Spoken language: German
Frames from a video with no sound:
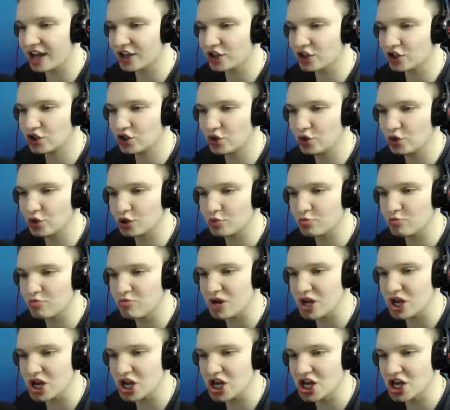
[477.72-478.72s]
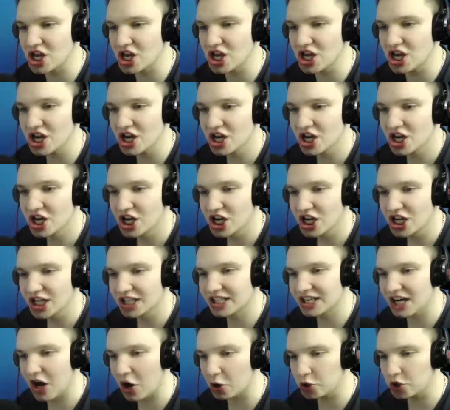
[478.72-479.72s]
excuse me.
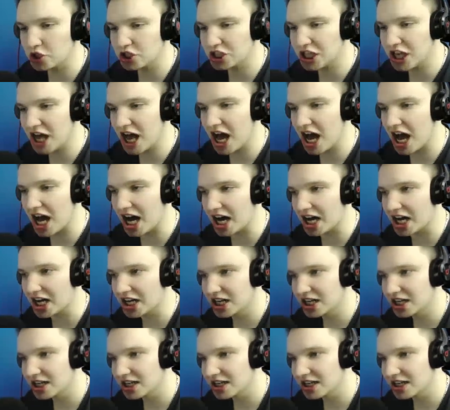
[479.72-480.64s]
Raus da!